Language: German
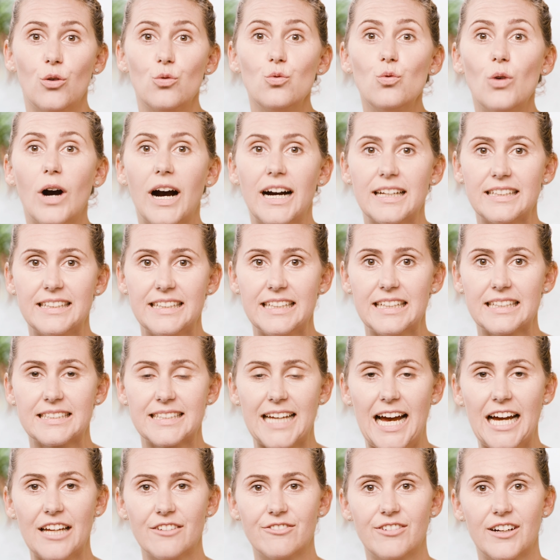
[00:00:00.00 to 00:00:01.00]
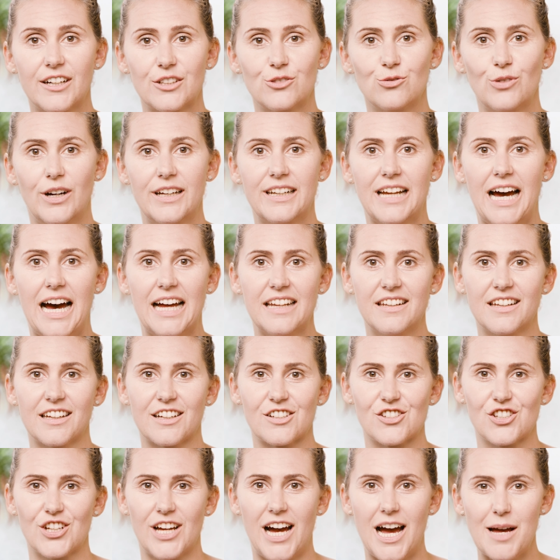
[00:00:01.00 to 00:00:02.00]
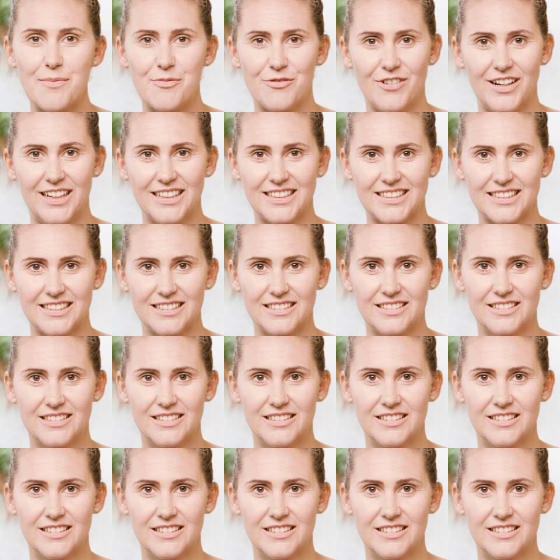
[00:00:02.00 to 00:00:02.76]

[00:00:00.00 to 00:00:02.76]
UHD ist einfach nur eine andere Schreibweise.